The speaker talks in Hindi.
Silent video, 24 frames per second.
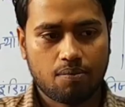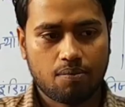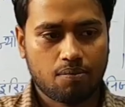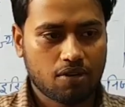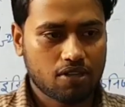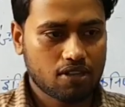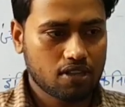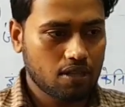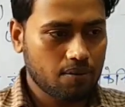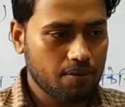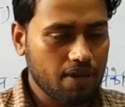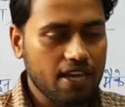
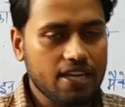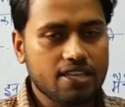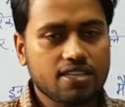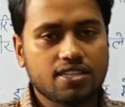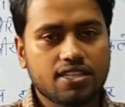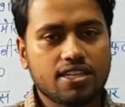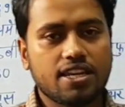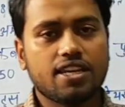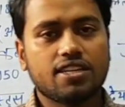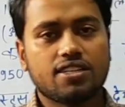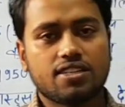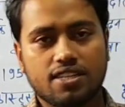मतलब एस
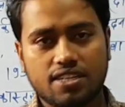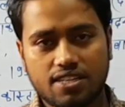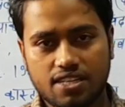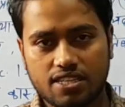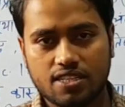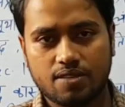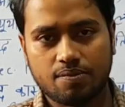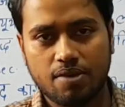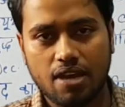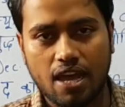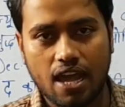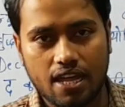सी एस टी
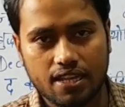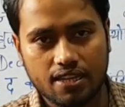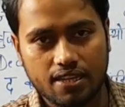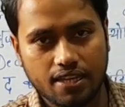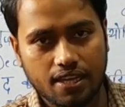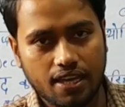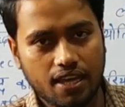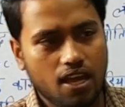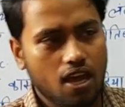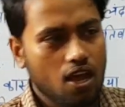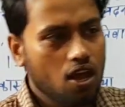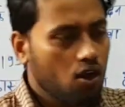जिसमें आते
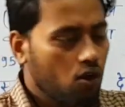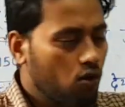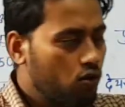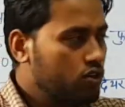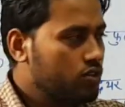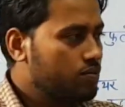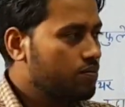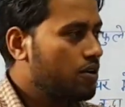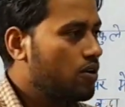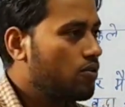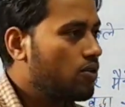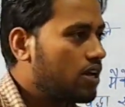हैं
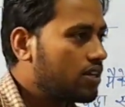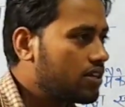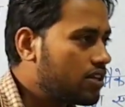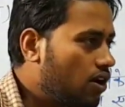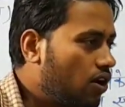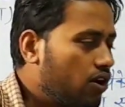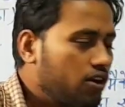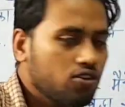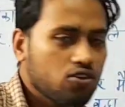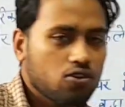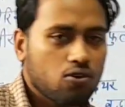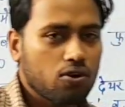उसमें हुआ था
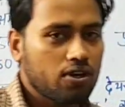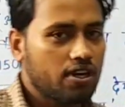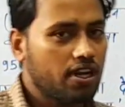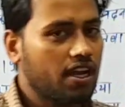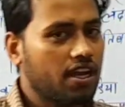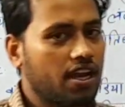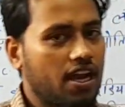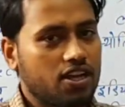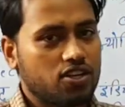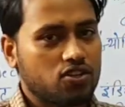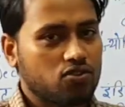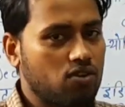और छोटे
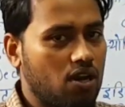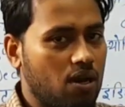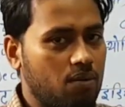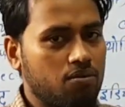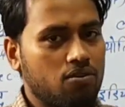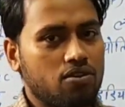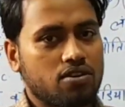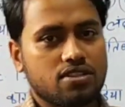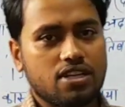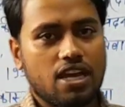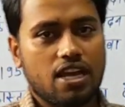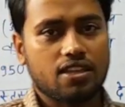कास्ट को आप
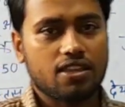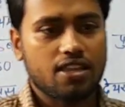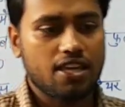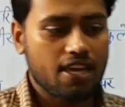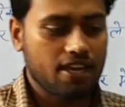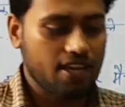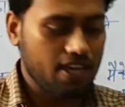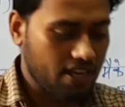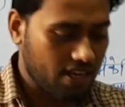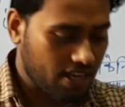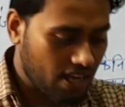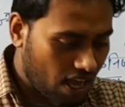लोग जानते
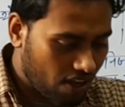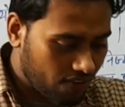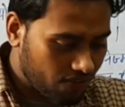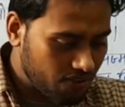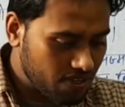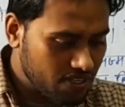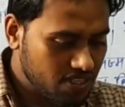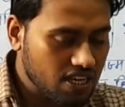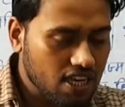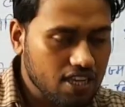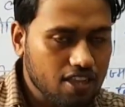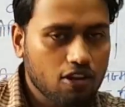हैं कि
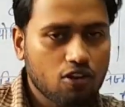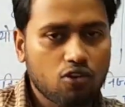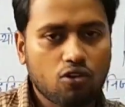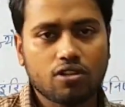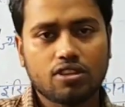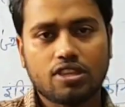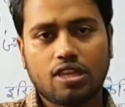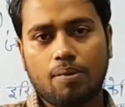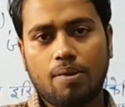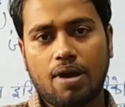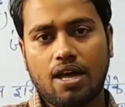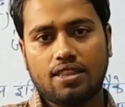काफ़ी ज़्यादा
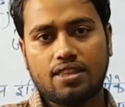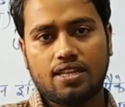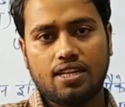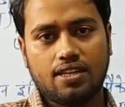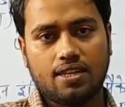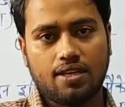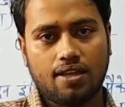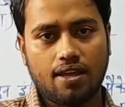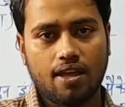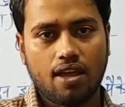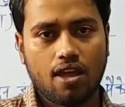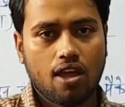लोग दबाते
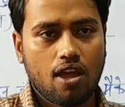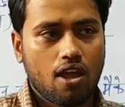थे